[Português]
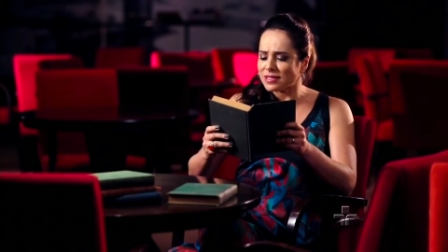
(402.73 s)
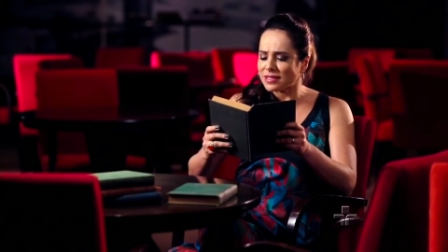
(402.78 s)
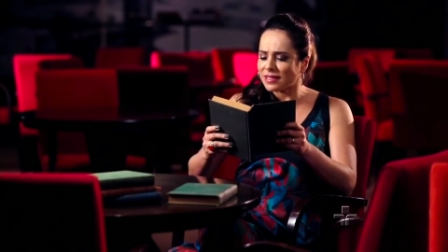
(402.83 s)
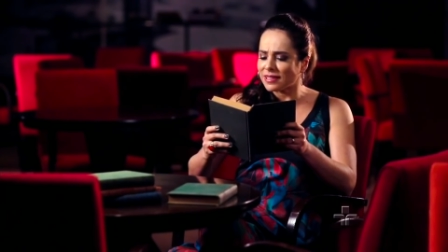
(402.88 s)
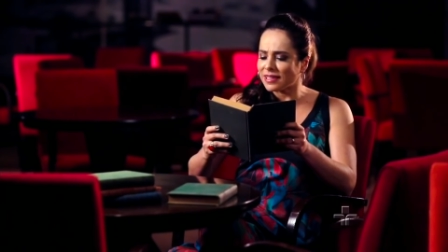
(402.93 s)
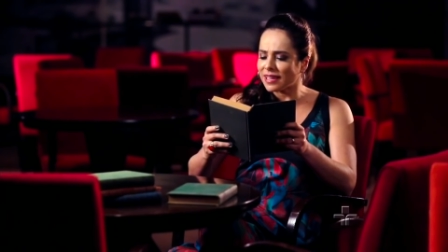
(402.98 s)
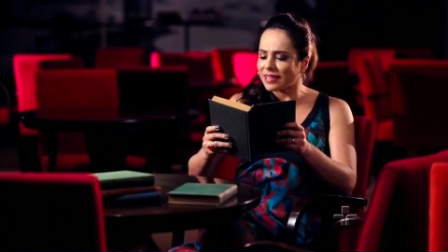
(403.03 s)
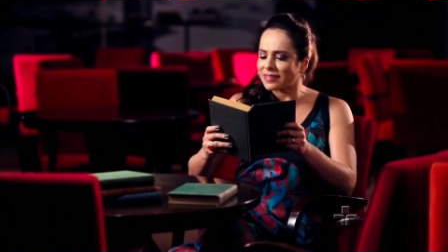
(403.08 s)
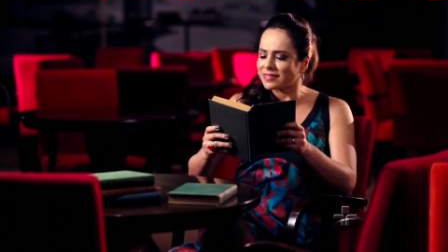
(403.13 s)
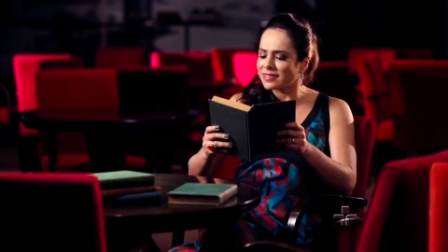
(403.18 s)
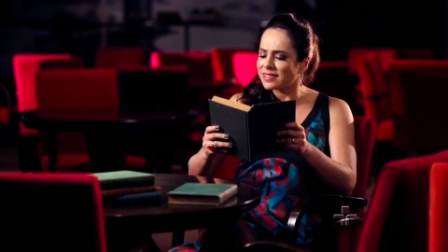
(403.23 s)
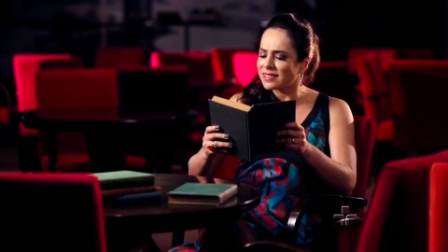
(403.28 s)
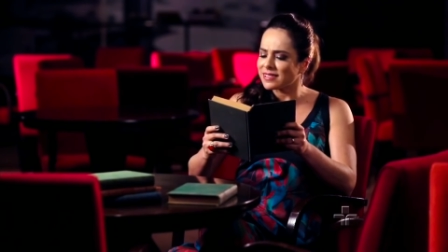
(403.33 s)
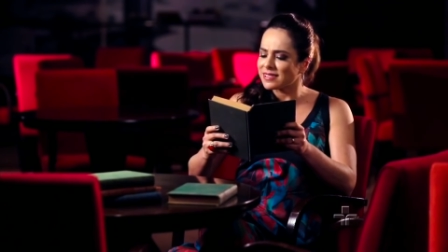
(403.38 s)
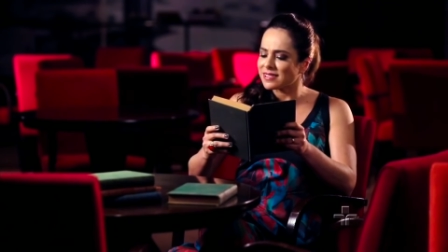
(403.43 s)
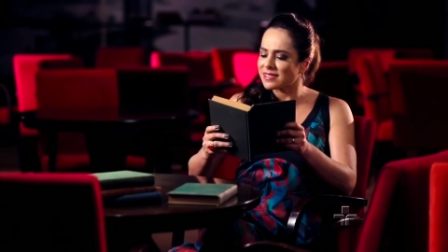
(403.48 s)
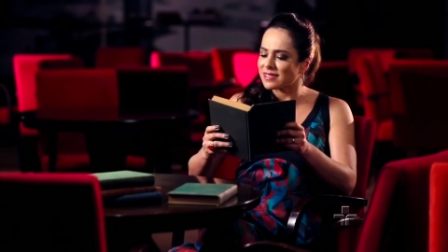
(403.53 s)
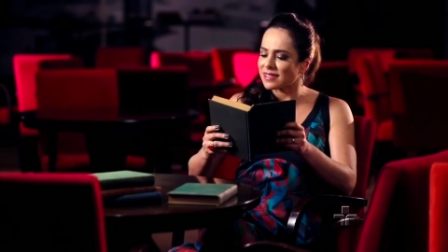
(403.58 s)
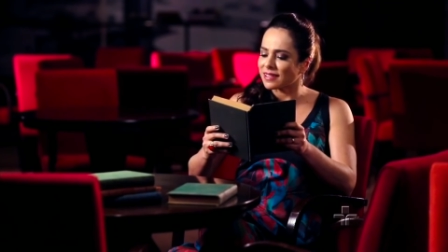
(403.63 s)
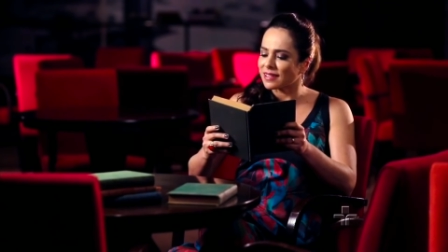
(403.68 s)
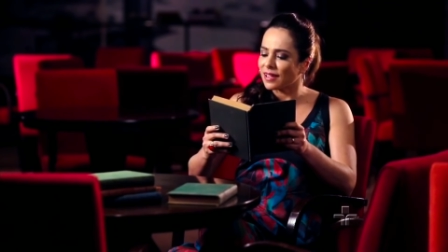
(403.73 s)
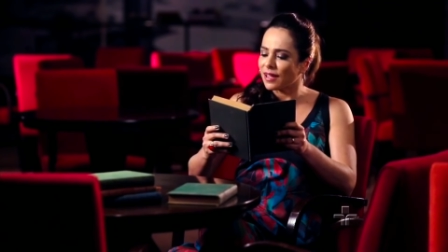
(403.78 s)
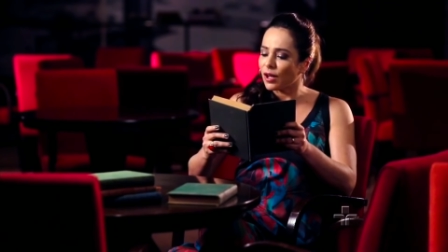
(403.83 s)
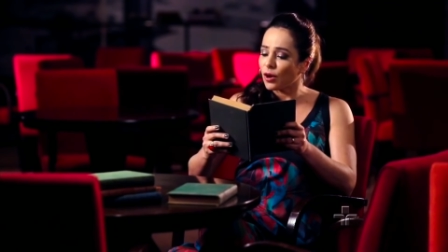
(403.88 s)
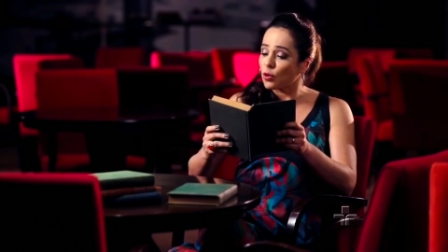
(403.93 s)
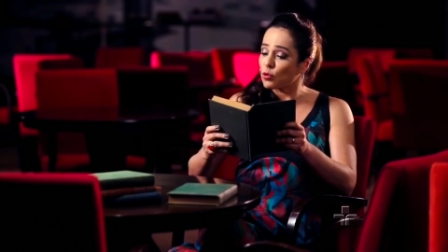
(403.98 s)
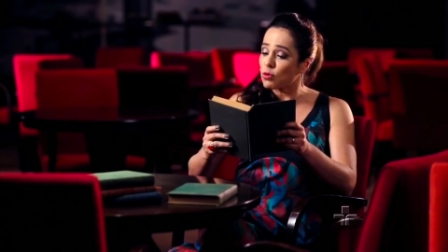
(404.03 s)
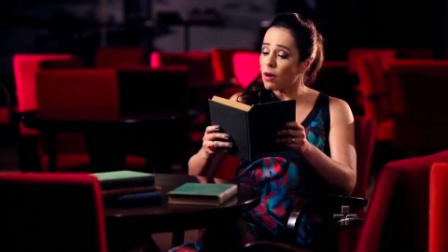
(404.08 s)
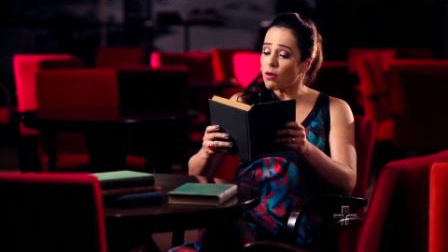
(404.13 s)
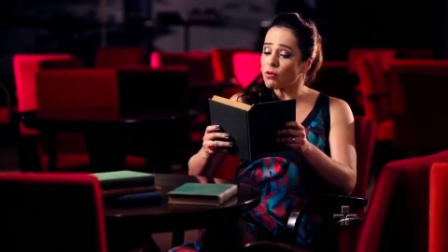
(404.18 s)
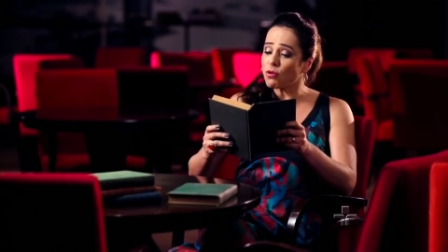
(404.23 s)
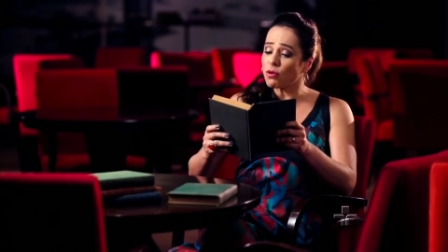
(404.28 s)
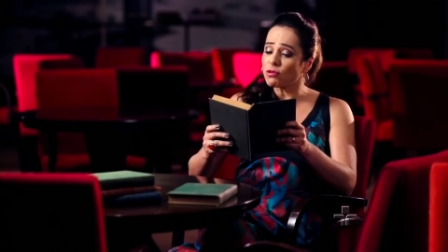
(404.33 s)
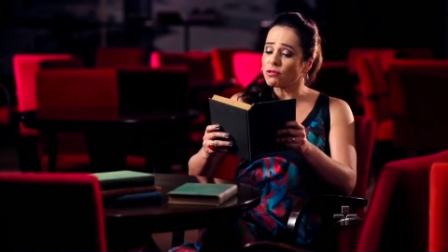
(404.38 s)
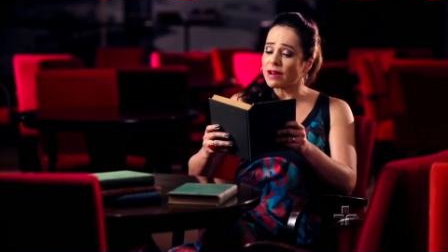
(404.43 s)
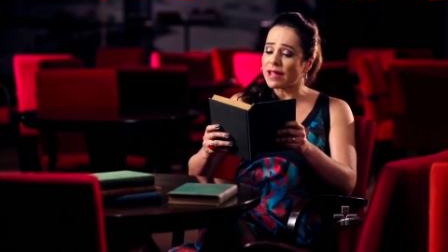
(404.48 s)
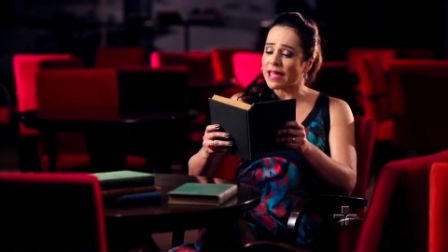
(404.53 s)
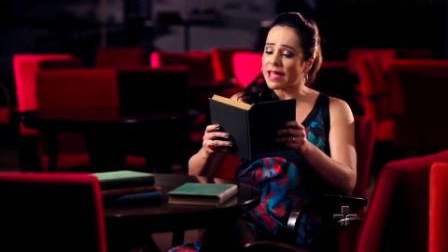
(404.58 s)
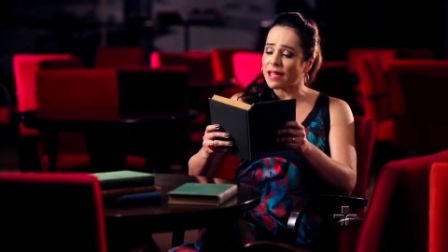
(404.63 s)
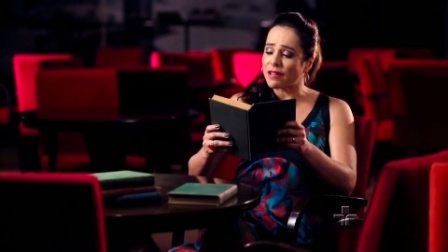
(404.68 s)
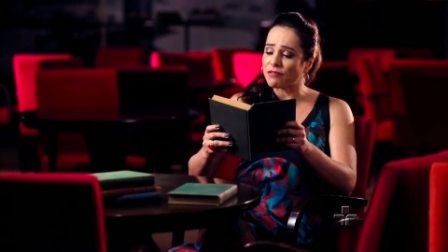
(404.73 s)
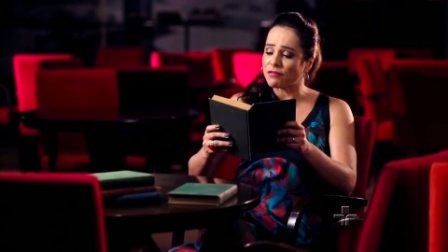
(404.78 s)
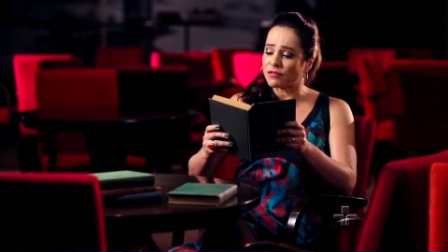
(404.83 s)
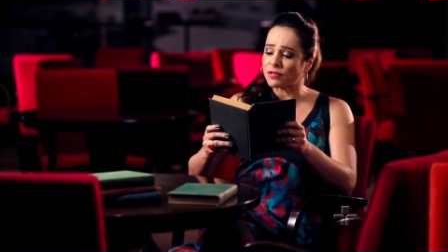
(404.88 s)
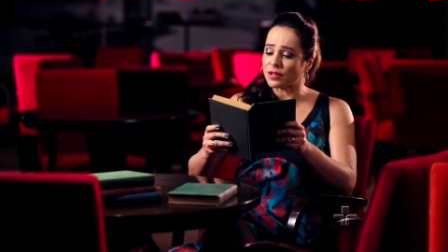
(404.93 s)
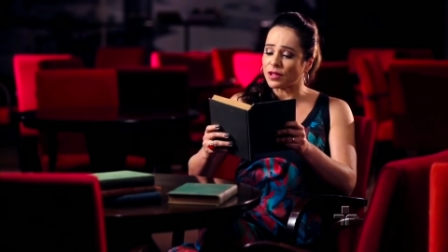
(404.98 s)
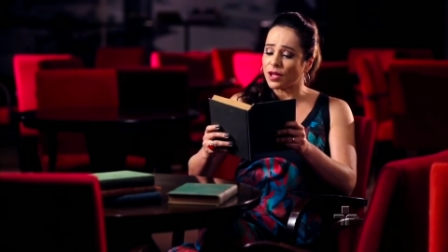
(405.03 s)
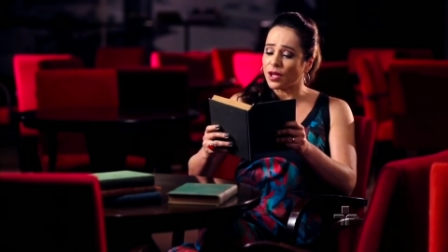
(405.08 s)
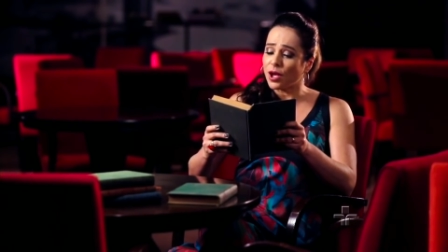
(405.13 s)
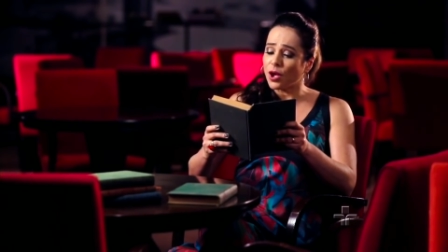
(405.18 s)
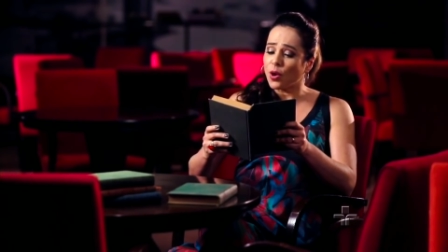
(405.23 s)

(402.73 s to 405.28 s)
em que a dança, o álcool leve,